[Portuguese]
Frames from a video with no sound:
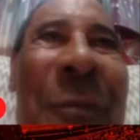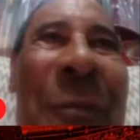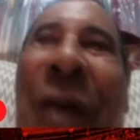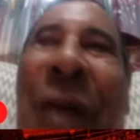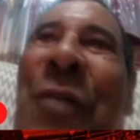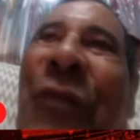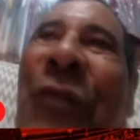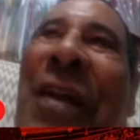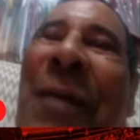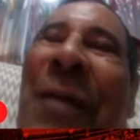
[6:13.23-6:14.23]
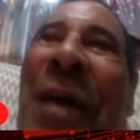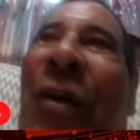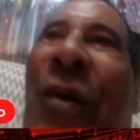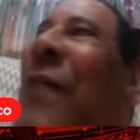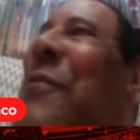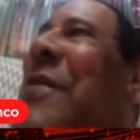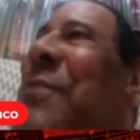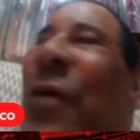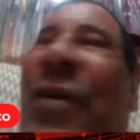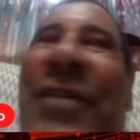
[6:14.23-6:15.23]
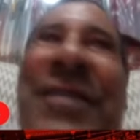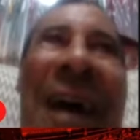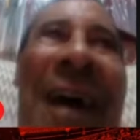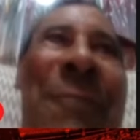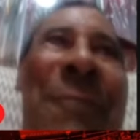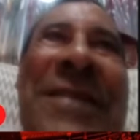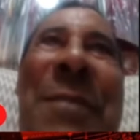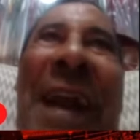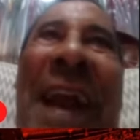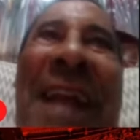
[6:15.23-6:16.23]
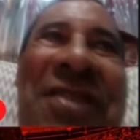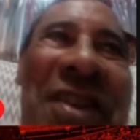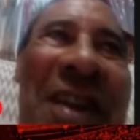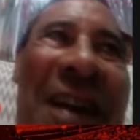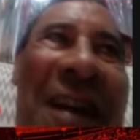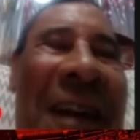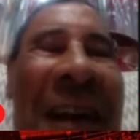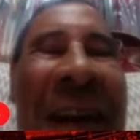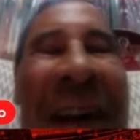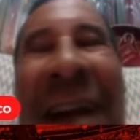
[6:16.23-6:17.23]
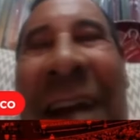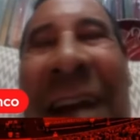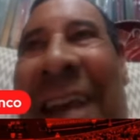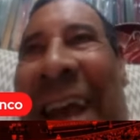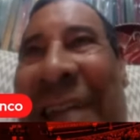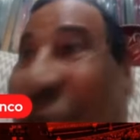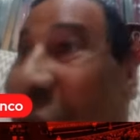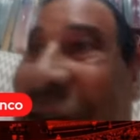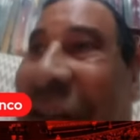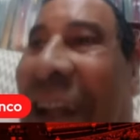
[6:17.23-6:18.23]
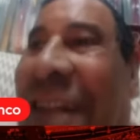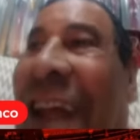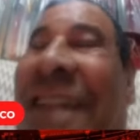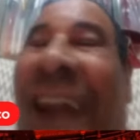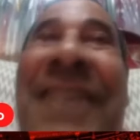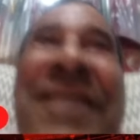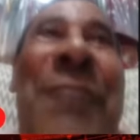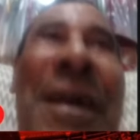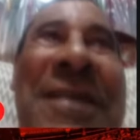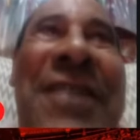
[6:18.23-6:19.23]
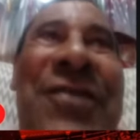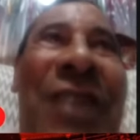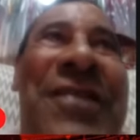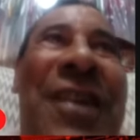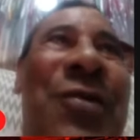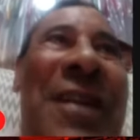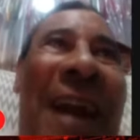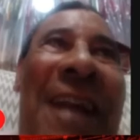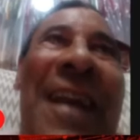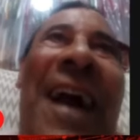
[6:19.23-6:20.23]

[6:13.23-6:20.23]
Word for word: pego meu filho, a minha nora, a minha esposa, mais a minha netinha, que é sócia, ela tem três anos, mas é sócia do Inter. Aqui em